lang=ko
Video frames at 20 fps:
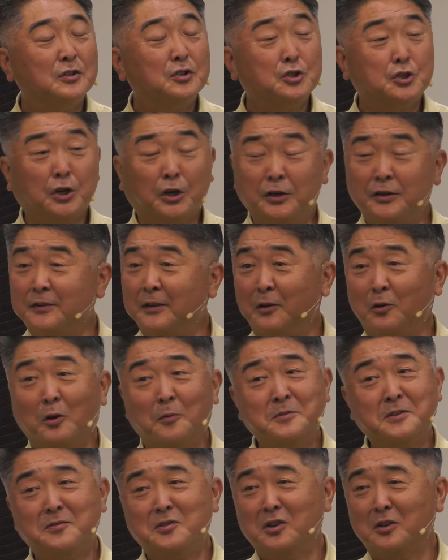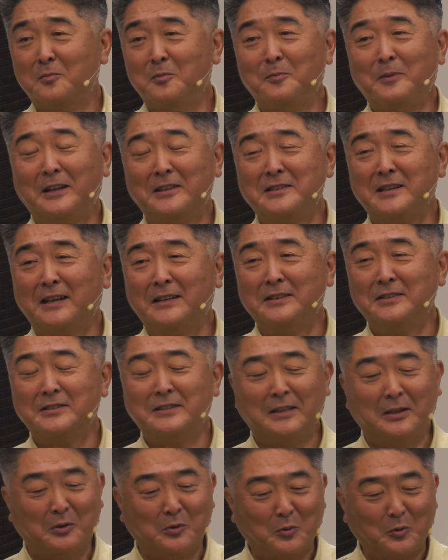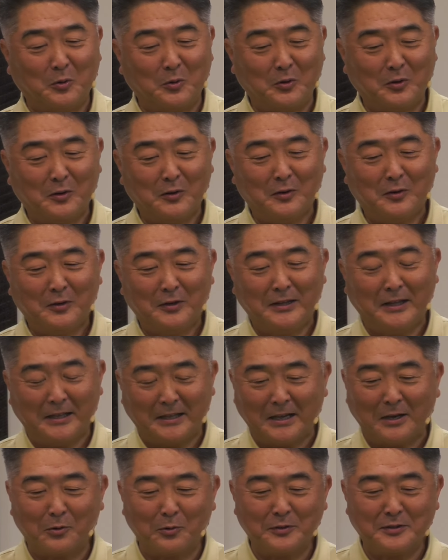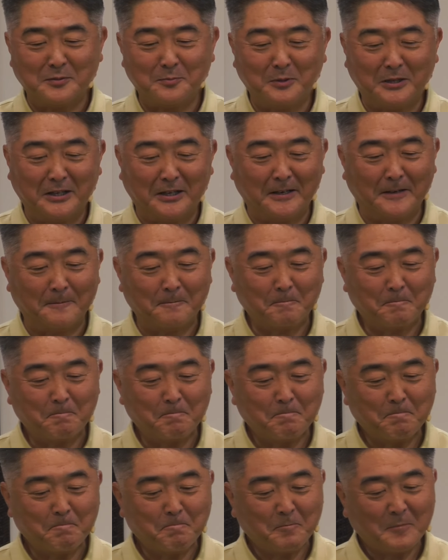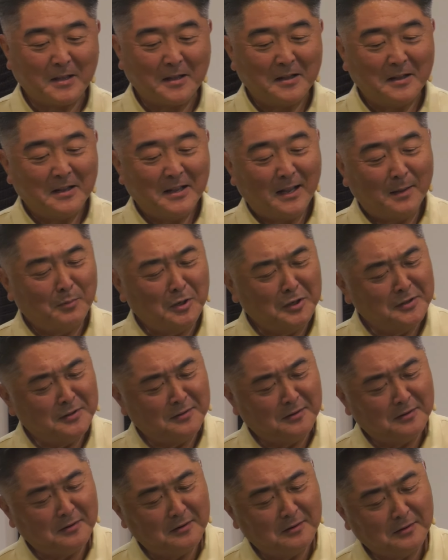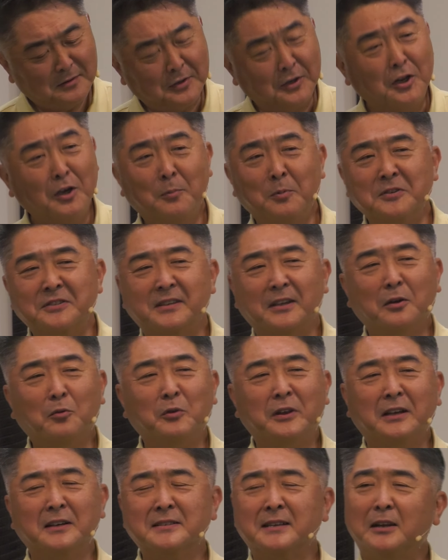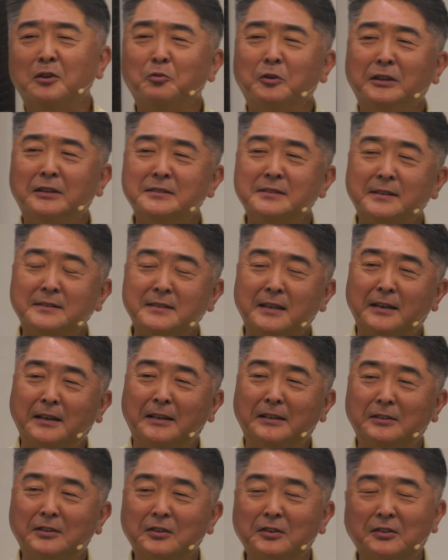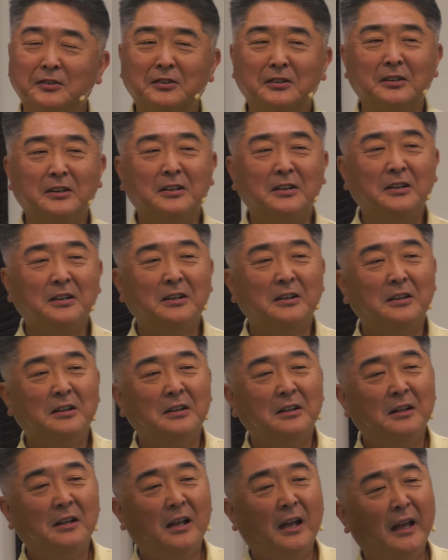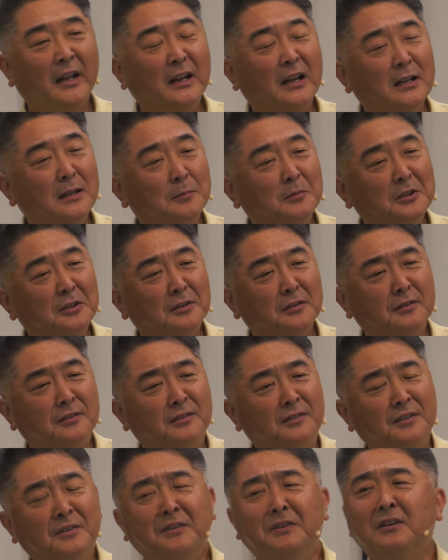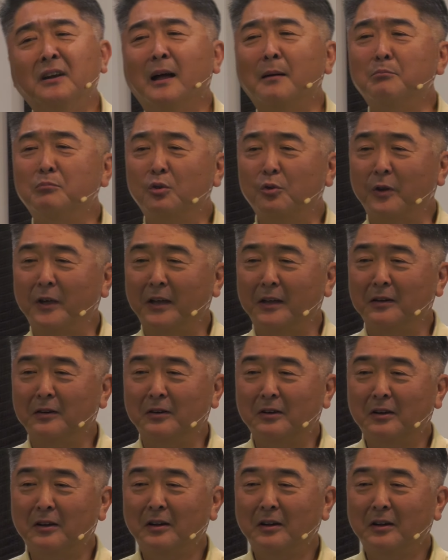절대로 없신여김을 받지 않으신다고 얘기하고 있습니다. 한번 그려보세요. 우리가 살고 있는 세상에는요. 하나님을 늘 함부로 해요.